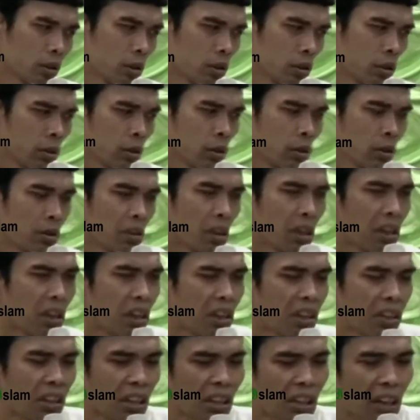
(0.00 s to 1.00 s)
Allah
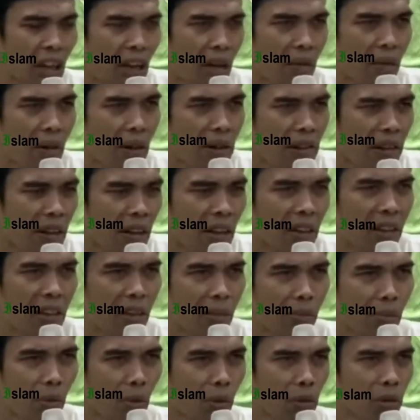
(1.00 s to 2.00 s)
manusia itu mulia
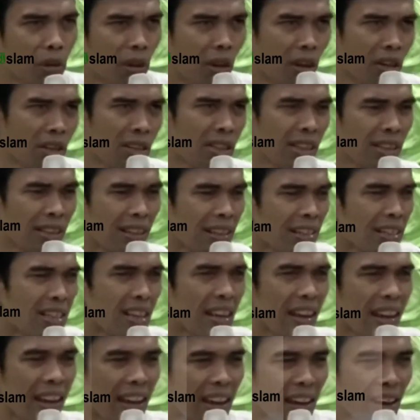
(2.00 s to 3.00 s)
karena jabatan,
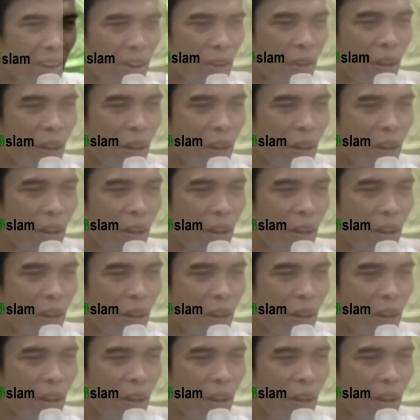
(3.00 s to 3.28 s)
maka Fir'aun